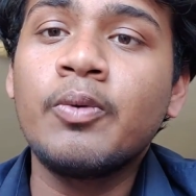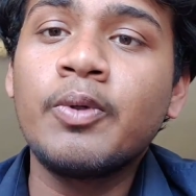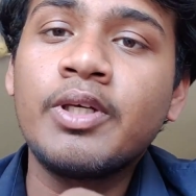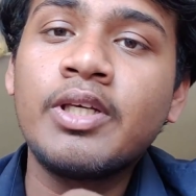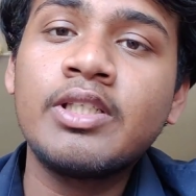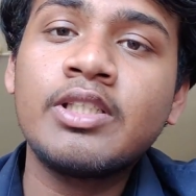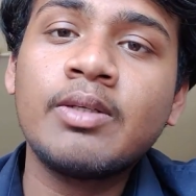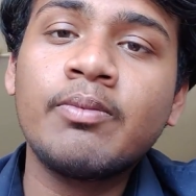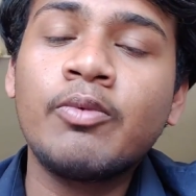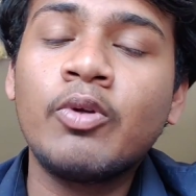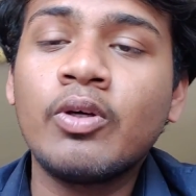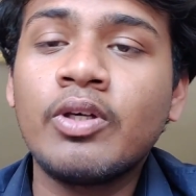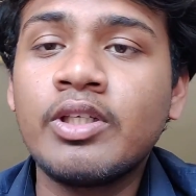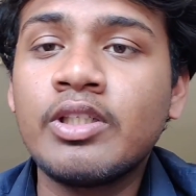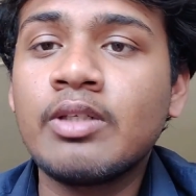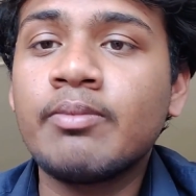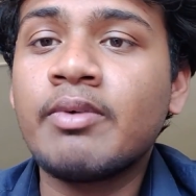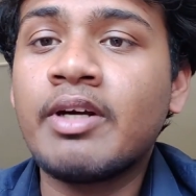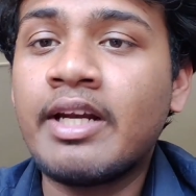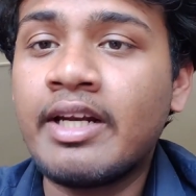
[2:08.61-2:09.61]
वही सब लोग
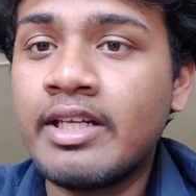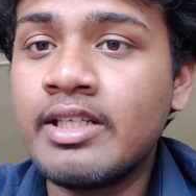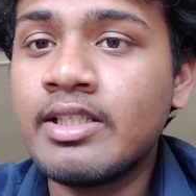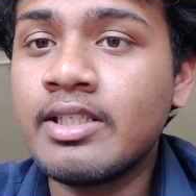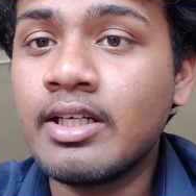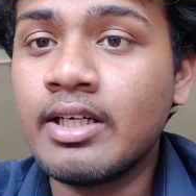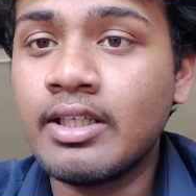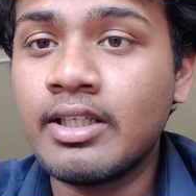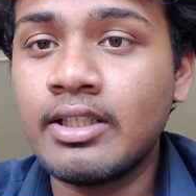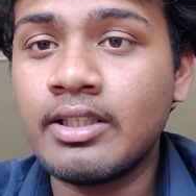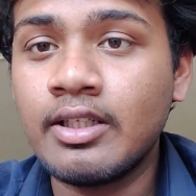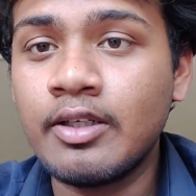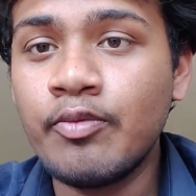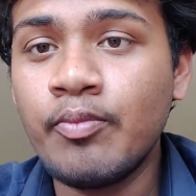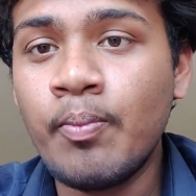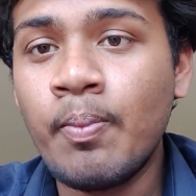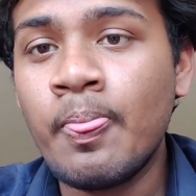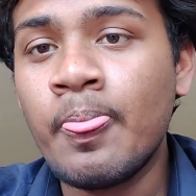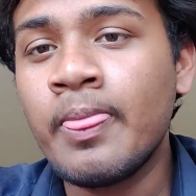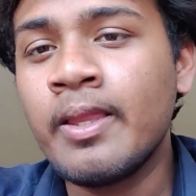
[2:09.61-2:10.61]
ये सब अरेंज कर देते
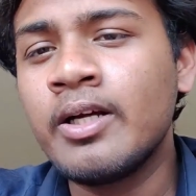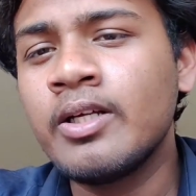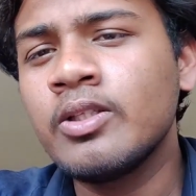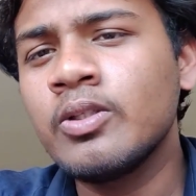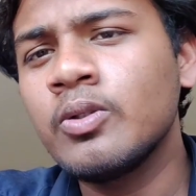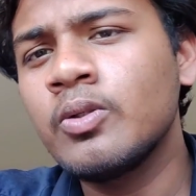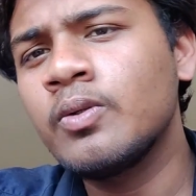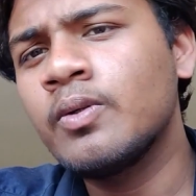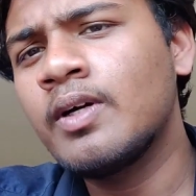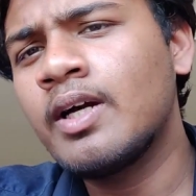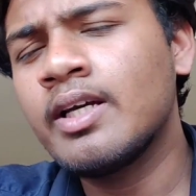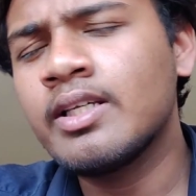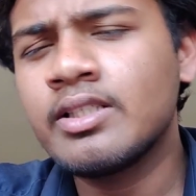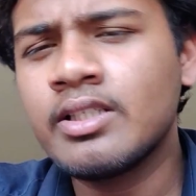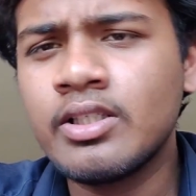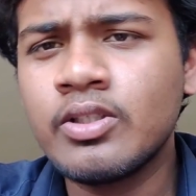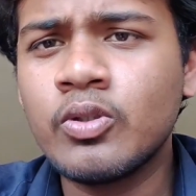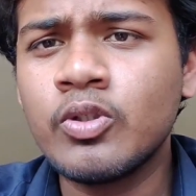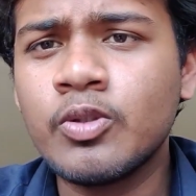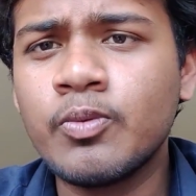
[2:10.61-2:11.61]
हैं तो
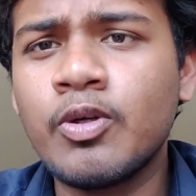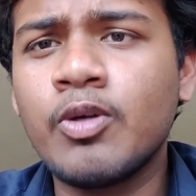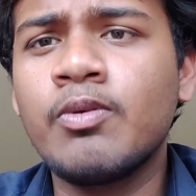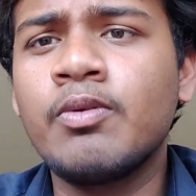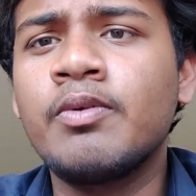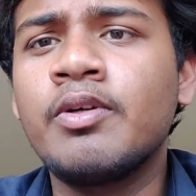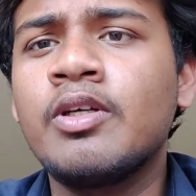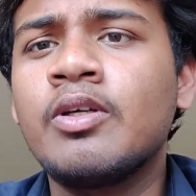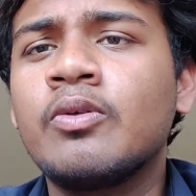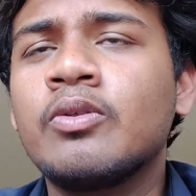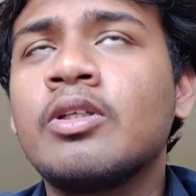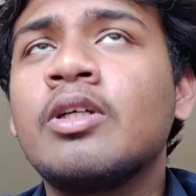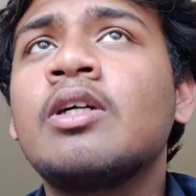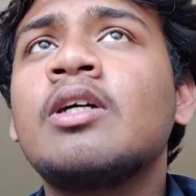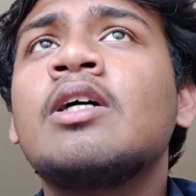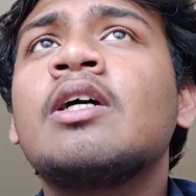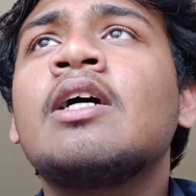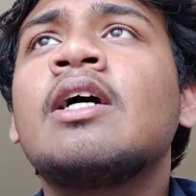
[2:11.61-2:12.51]
ऐसा सच कुछ प्रॉब्लम नहीं होता